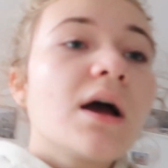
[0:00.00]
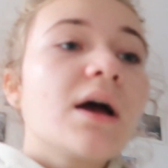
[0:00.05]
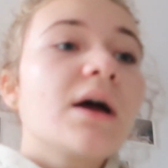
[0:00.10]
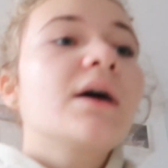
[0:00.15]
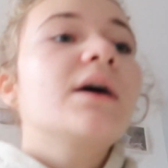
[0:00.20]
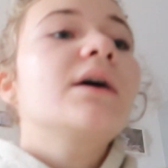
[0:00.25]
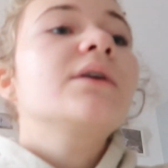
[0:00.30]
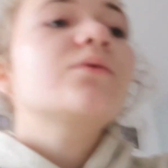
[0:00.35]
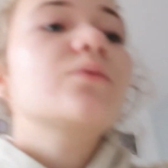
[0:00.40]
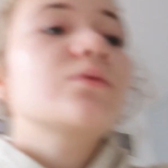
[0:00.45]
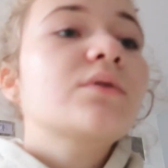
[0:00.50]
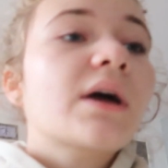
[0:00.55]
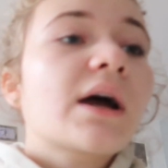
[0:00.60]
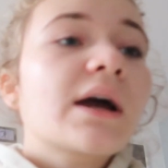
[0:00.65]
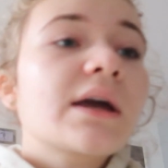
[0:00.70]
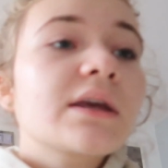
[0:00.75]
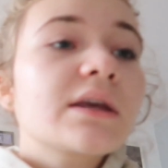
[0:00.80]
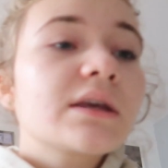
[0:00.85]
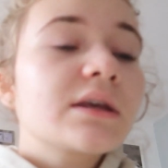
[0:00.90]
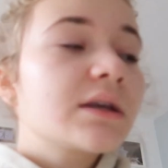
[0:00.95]
e,
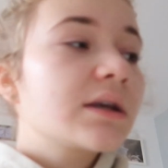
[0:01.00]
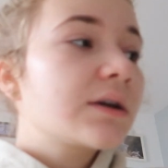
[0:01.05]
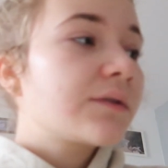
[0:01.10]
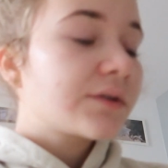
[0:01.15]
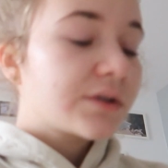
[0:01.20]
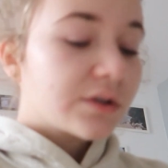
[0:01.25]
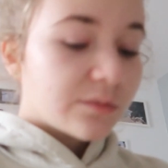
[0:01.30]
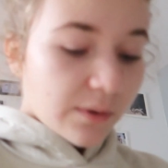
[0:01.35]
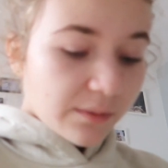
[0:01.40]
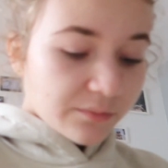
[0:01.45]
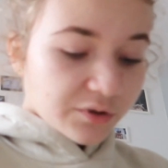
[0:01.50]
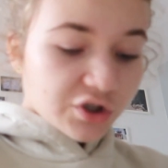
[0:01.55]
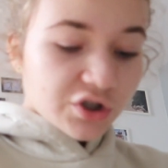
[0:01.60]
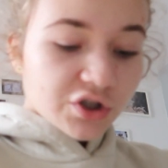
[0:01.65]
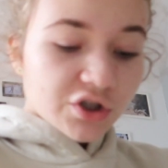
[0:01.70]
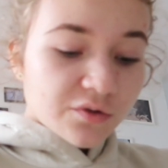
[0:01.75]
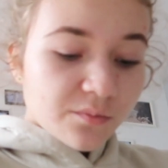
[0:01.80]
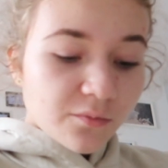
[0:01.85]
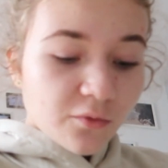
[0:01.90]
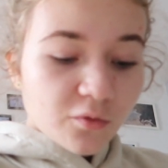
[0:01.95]
tutaj. I właśnie mam
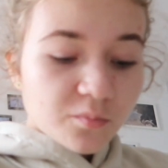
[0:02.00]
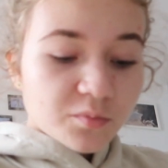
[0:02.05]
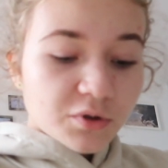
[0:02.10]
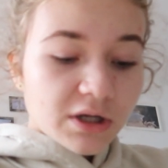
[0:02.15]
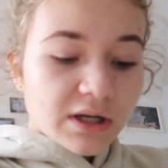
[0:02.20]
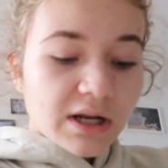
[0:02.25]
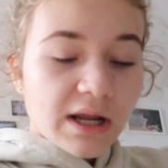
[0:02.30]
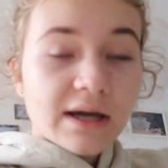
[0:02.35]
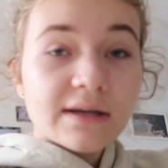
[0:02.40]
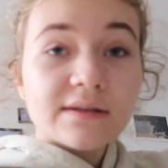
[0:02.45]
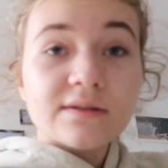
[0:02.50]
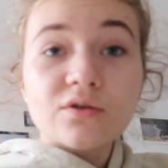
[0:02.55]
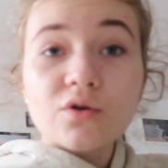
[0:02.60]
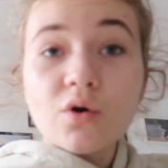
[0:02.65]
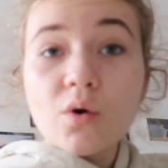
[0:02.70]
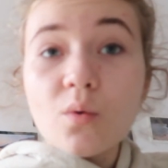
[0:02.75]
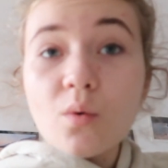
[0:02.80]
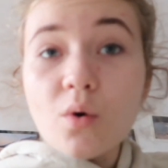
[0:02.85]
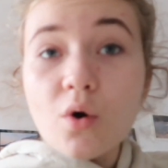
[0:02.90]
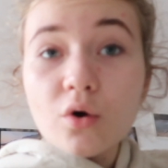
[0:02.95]
10 minut przed
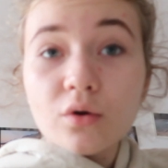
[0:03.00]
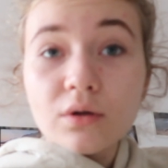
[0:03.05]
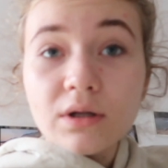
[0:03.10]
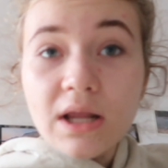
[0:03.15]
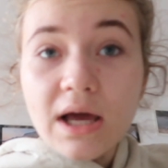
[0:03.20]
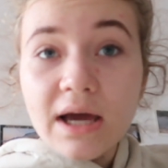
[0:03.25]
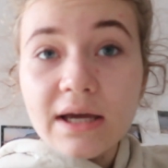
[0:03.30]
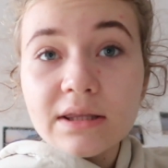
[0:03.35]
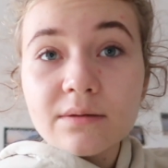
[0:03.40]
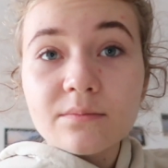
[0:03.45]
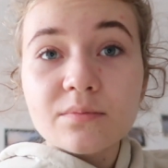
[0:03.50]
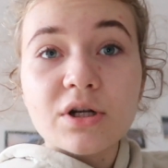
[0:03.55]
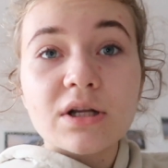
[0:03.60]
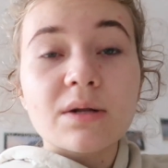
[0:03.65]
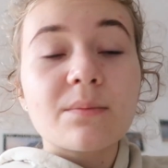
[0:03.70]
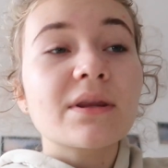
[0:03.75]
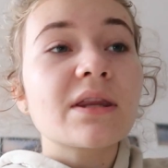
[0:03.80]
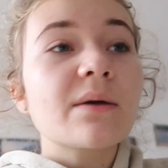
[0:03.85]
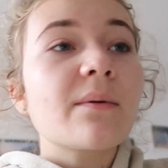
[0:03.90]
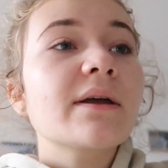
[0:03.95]
lekcją online,
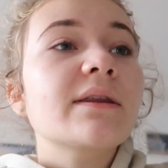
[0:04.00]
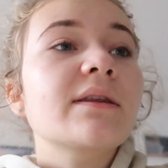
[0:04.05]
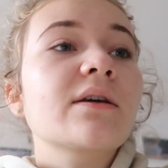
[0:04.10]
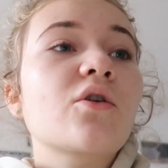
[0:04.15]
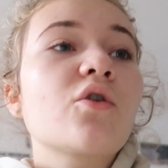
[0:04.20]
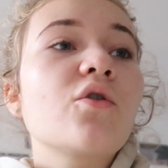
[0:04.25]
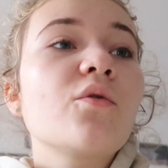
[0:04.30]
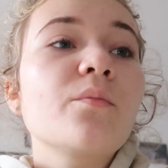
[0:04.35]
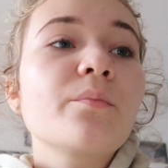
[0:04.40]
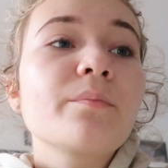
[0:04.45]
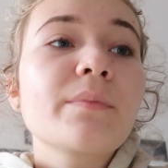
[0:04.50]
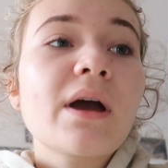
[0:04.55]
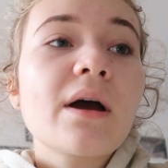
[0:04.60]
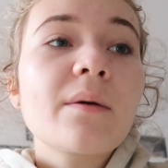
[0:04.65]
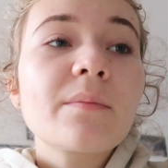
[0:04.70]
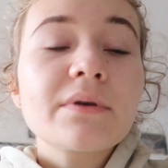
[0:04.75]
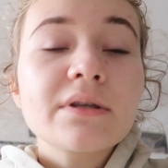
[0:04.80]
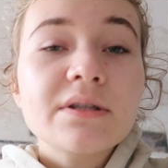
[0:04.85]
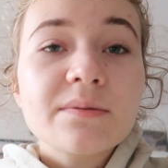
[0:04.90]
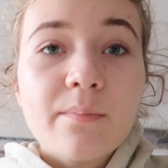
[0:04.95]
przed matematyką.
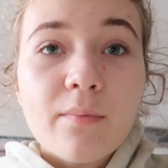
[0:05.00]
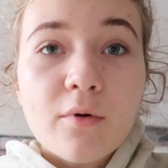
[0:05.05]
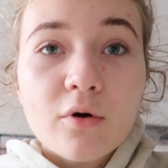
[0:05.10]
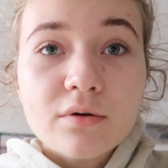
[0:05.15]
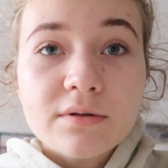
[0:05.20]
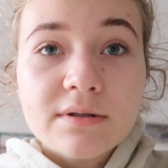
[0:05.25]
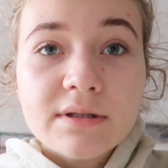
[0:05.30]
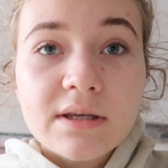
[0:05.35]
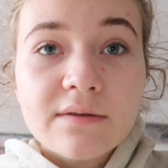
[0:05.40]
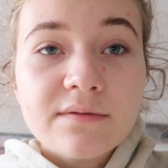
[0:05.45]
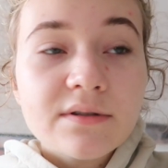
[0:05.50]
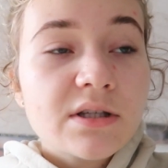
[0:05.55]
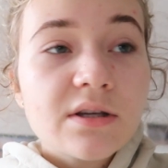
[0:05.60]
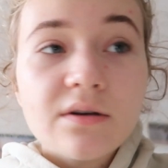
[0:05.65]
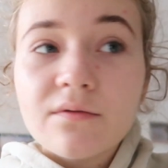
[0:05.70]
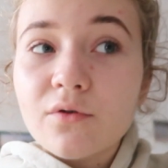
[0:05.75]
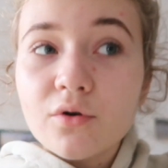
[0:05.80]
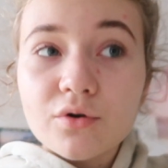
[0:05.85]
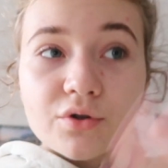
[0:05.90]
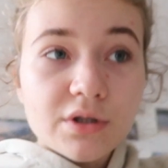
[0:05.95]
Miałam mieć polski,
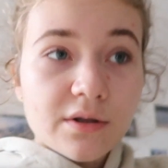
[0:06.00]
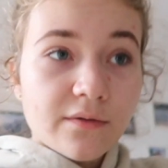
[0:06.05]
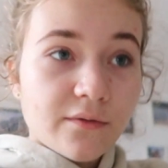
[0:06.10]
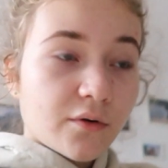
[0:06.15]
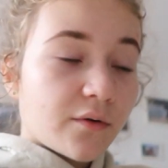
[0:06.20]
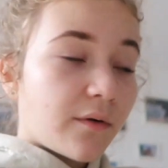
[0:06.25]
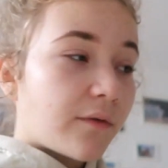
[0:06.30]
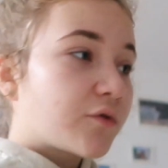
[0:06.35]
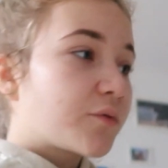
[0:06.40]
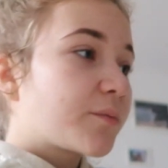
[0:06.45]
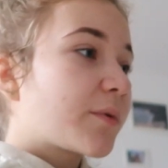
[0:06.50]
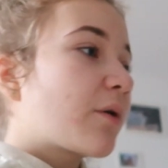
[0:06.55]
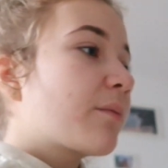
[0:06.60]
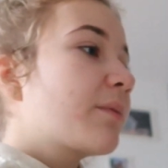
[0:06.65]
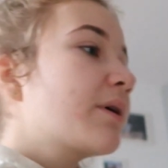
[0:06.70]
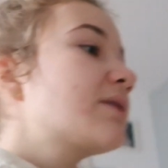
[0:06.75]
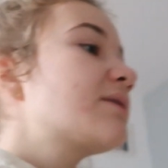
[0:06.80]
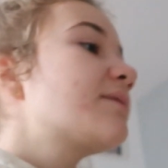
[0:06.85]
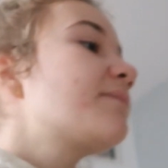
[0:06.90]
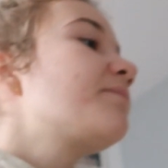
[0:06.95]
w godzinę wychowawczą
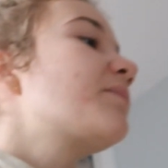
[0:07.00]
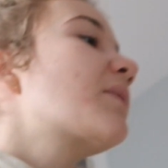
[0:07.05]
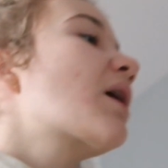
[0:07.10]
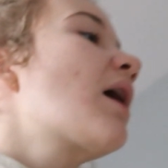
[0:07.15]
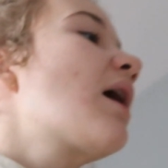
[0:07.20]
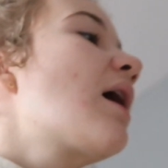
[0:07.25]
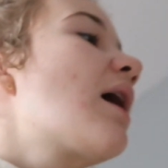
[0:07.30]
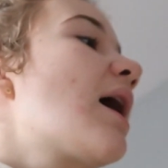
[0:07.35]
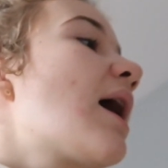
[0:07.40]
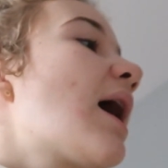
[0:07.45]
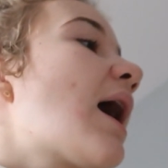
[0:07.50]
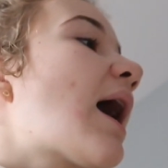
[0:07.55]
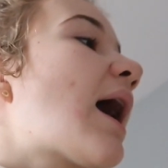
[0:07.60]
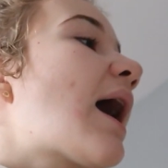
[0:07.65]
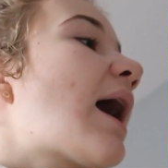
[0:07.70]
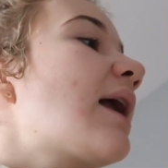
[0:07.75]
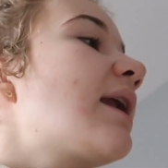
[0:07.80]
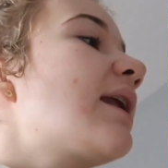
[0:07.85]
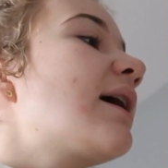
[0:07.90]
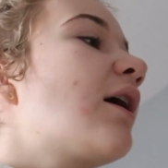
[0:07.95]
miałam mieć.
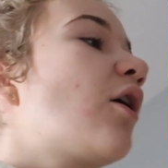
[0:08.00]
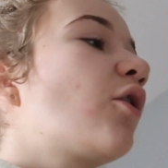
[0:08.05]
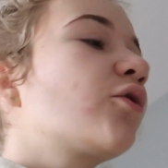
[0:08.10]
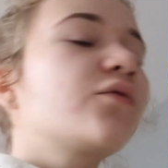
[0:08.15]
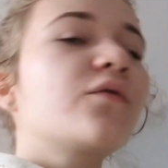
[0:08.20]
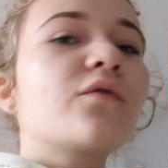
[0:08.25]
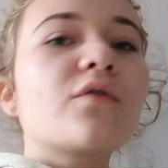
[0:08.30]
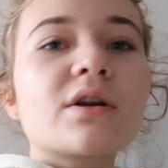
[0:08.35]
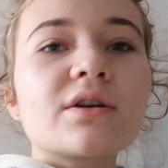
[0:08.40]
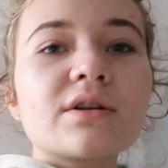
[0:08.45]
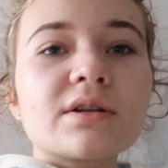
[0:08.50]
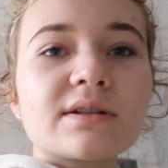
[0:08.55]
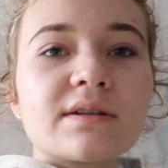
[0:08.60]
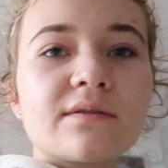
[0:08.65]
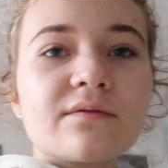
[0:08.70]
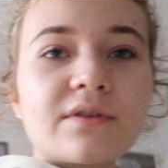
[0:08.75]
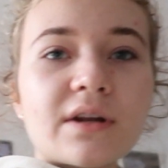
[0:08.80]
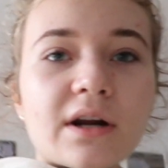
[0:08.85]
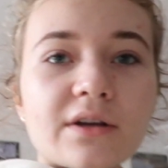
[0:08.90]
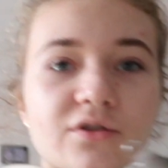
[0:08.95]
Ale od w ogóle
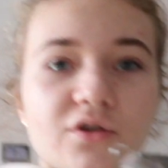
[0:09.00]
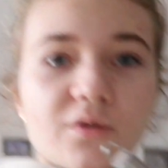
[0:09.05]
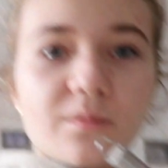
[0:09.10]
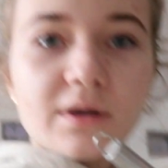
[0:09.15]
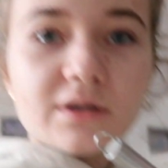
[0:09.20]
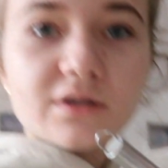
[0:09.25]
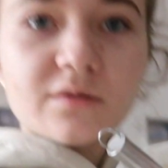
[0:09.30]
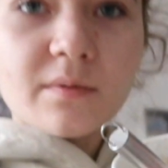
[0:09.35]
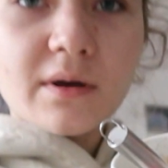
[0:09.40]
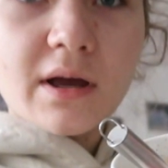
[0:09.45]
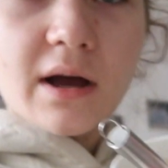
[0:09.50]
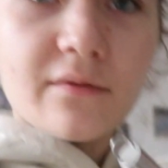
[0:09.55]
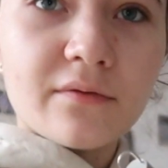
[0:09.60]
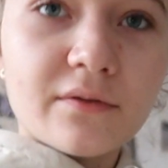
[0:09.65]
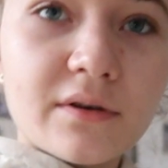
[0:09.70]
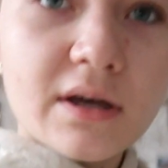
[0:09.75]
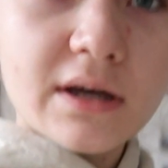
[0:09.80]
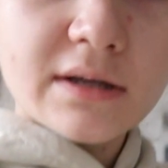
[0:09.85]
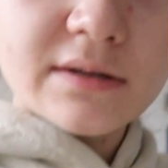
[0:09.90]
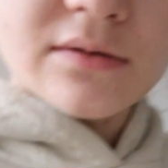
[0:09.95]
jestem w trakcie robienia sobie
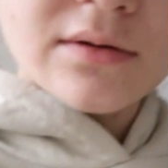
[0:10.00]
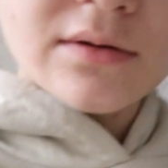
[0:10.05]
kawki, a